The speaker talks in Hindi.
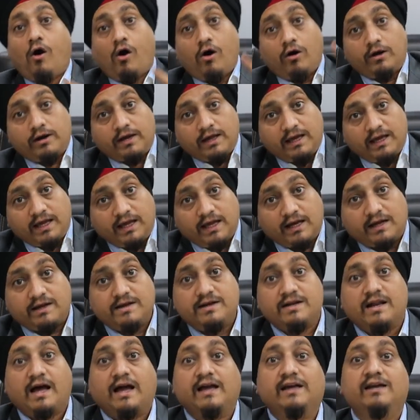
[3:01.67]
और एक
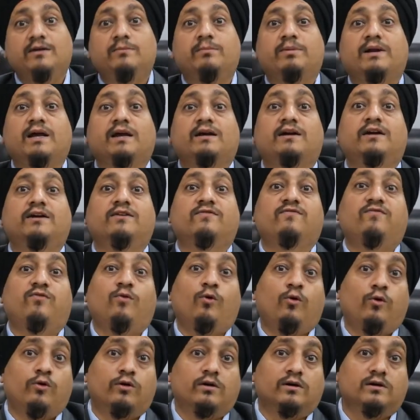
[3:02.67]
नाइन ब्रैकेट
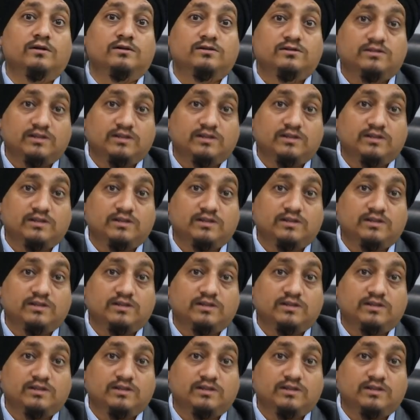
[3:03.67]
फोर